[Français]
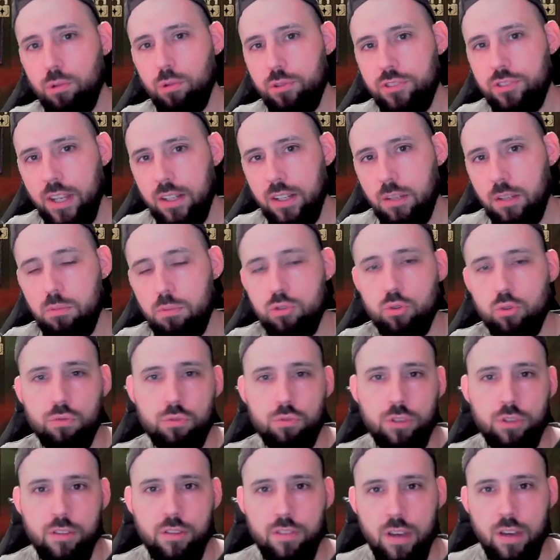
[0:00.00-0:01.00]
5 puisque
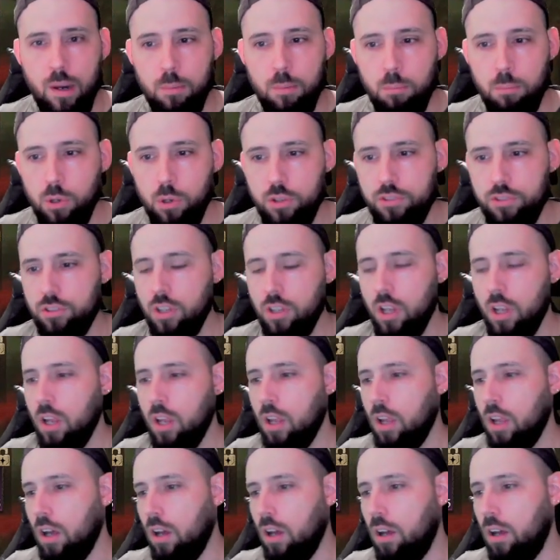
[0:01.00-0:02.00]
vous avez un boss.
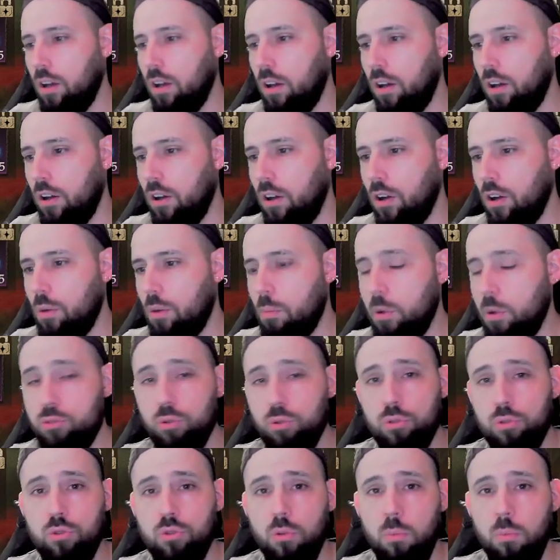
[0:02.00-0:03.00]
Euh, bah,
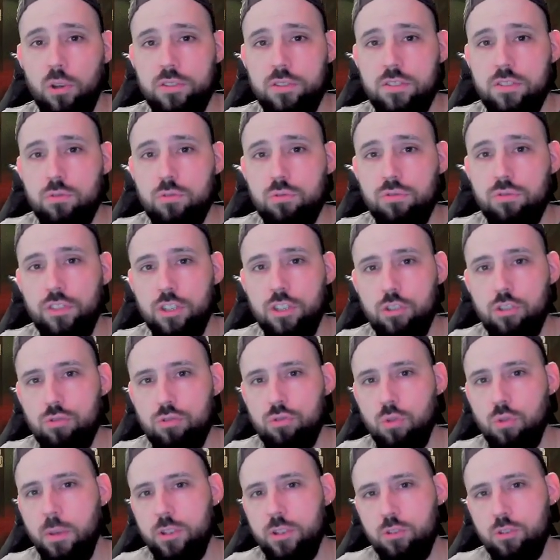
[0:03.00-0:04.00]
sur ce boss, il suffit
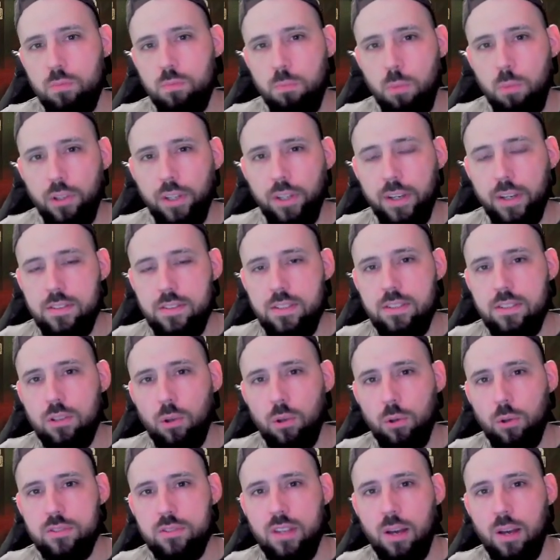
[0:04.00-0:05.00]
juste de mettre une bonne
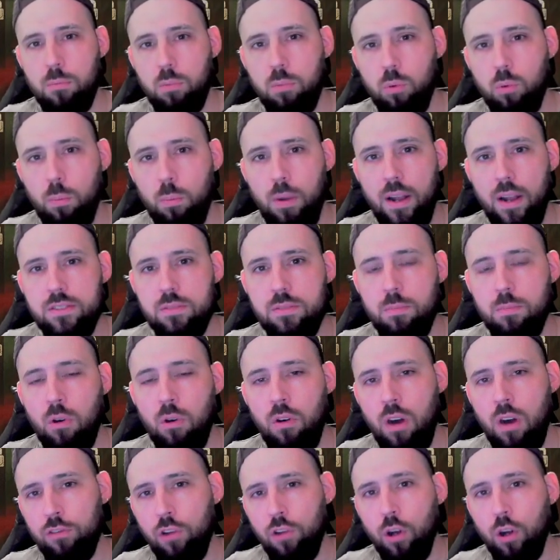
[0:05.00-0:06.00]
résistance, un bon
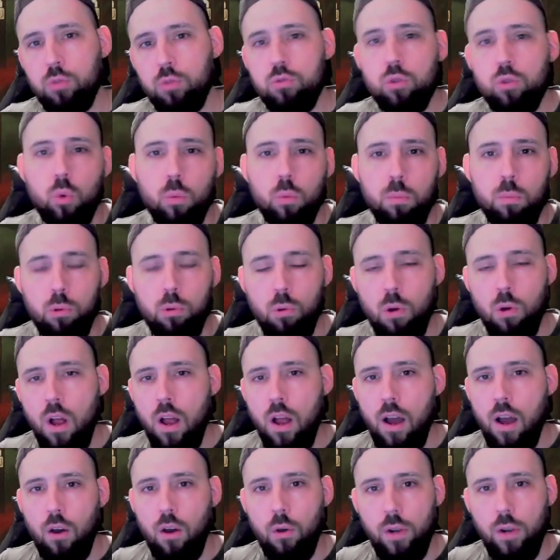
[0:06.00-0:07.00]
placement, avoir une compo
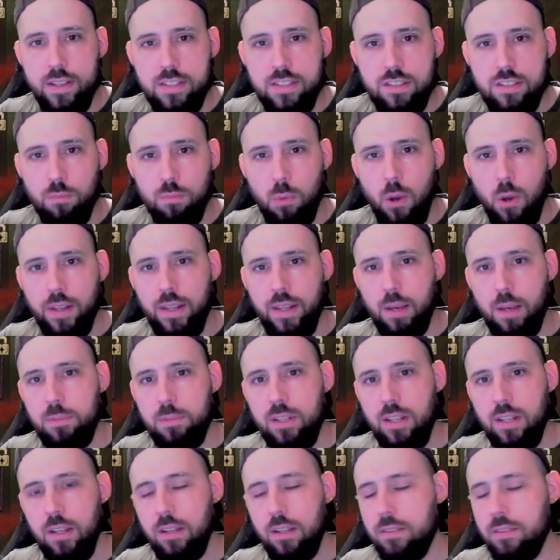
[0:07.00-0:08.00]
relativement
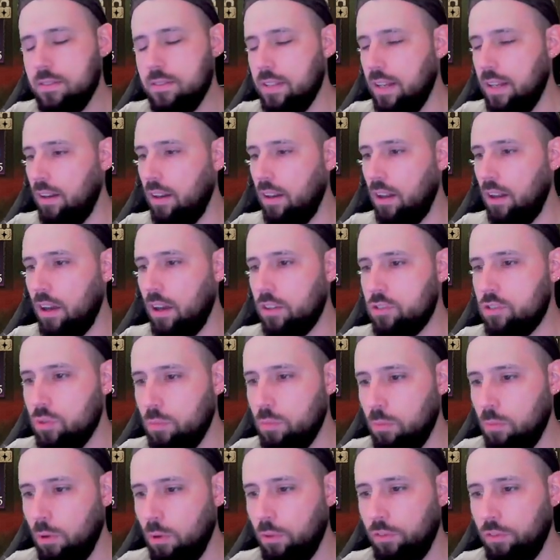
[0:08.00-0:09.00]
adaptée. C'est
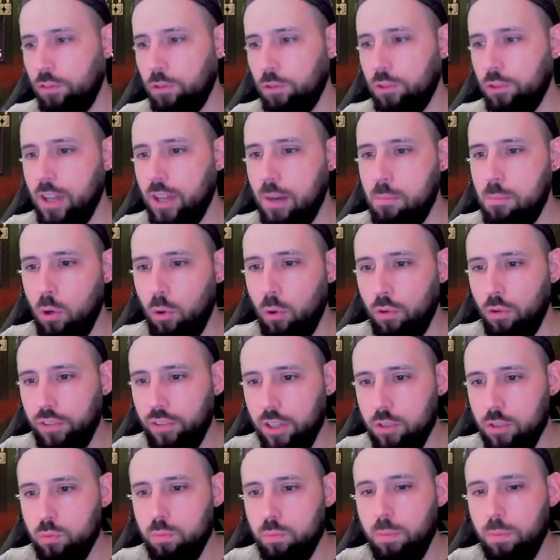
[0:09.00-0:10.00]
largement faisable en
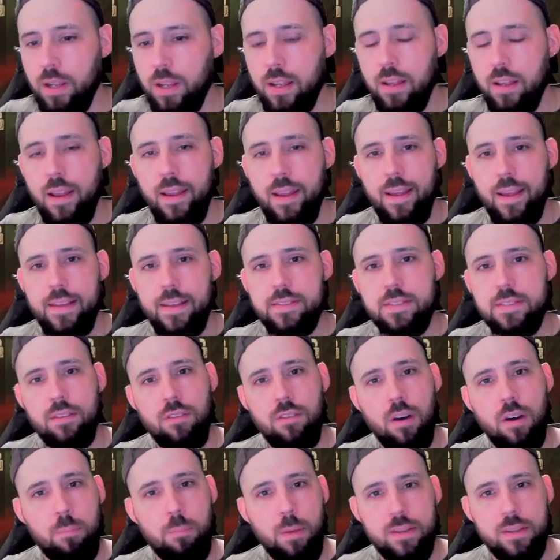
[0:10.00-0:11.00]
free-to-play et ça
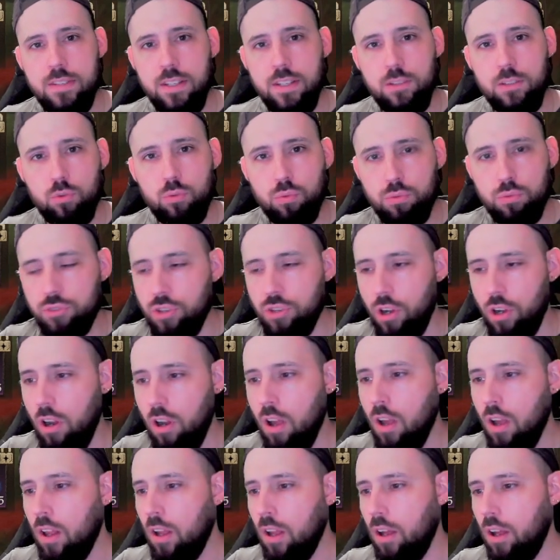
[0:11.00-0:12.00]
va passer tout seul.
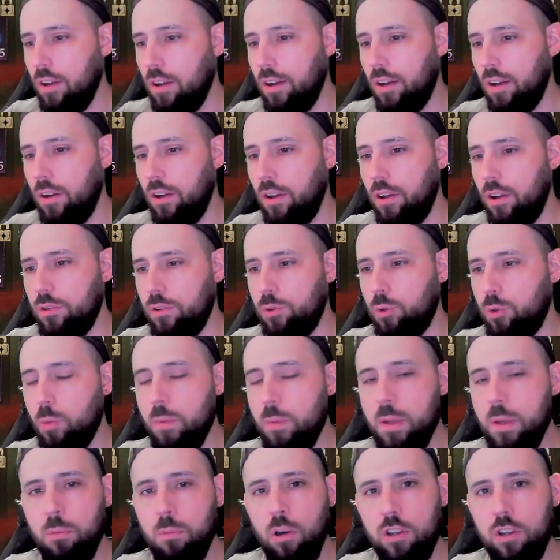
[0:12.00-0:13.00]
Euh, de
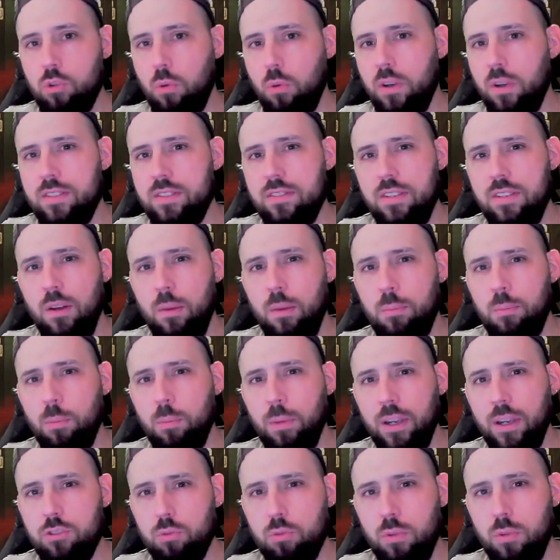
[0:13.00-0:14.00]
mémoire, je crois que c'est à peu
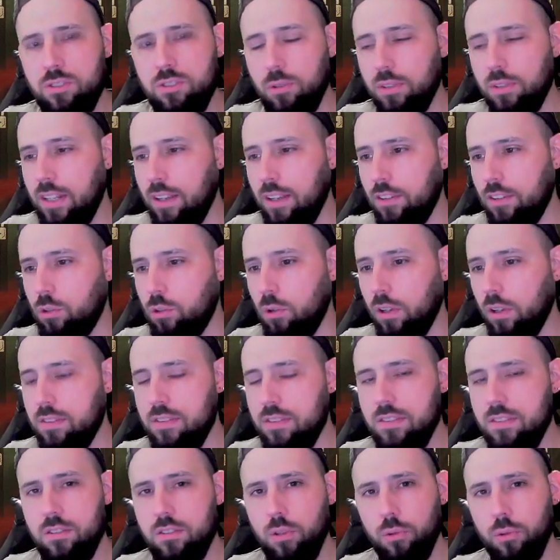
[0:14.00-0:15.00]
près 75 de
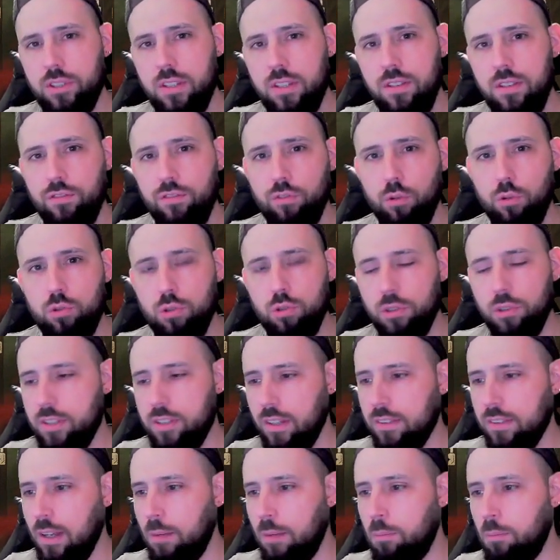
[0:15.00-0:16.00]
résistance qu'il faut sur
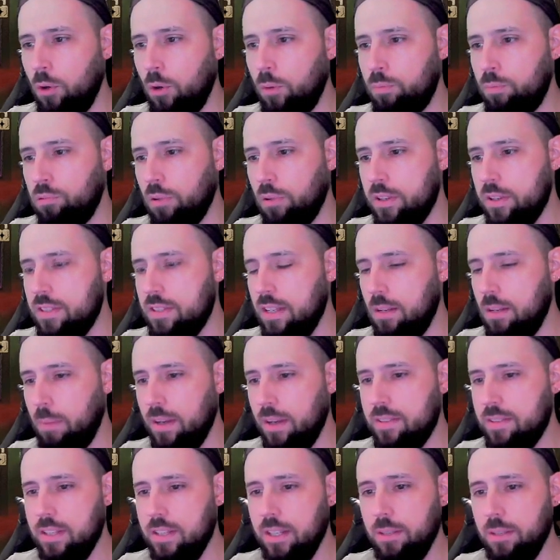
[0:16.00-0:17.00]
certains mobs pour essayer de
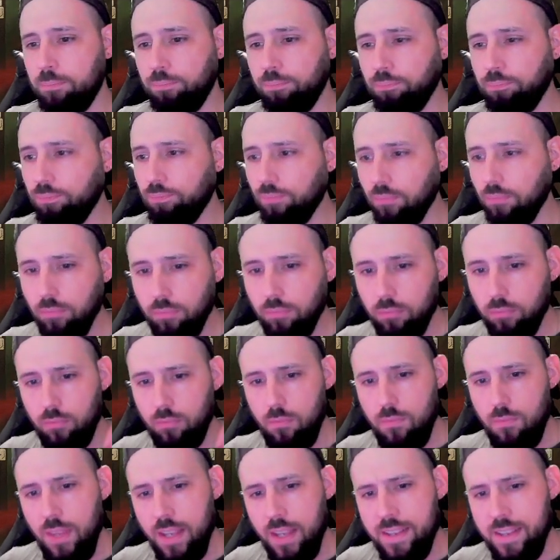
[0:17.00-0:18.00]
passer.
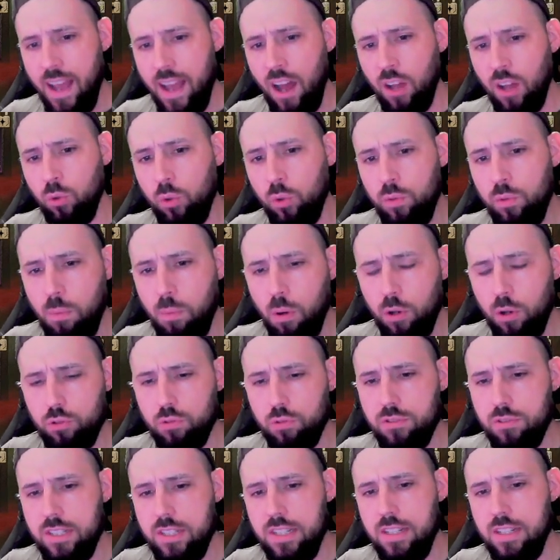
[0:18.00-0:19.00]
Il y a un autre
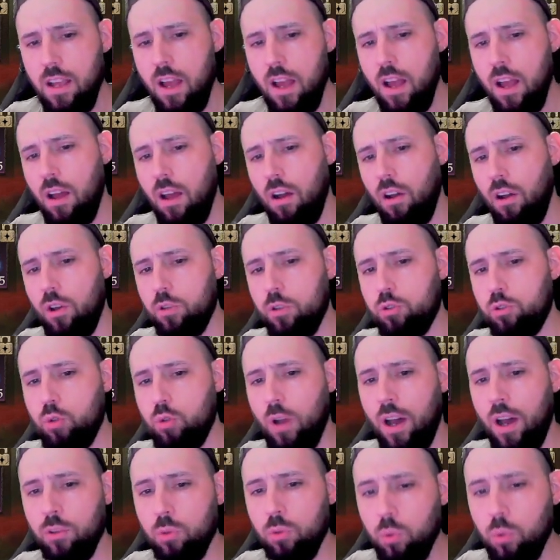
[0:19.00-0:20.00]
boss aussi euh,
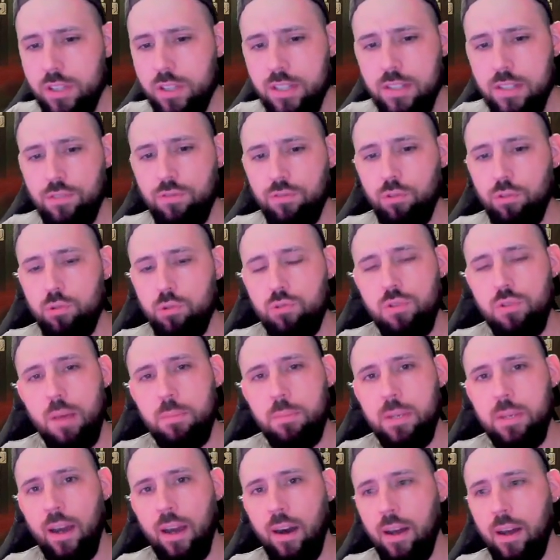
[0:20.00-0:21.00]
sur un autre niveau du
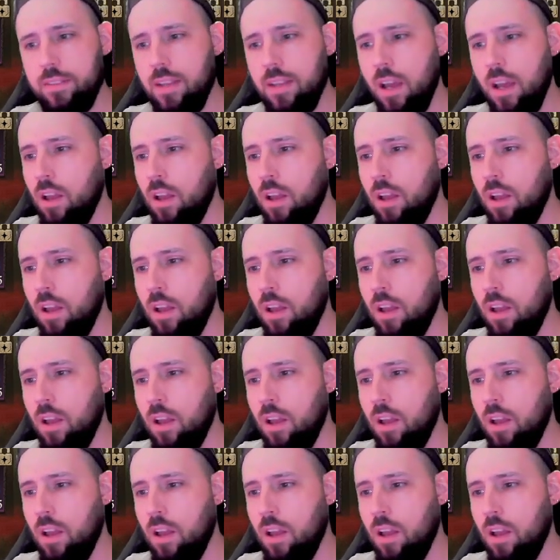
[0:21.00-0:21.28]
labyrinthe.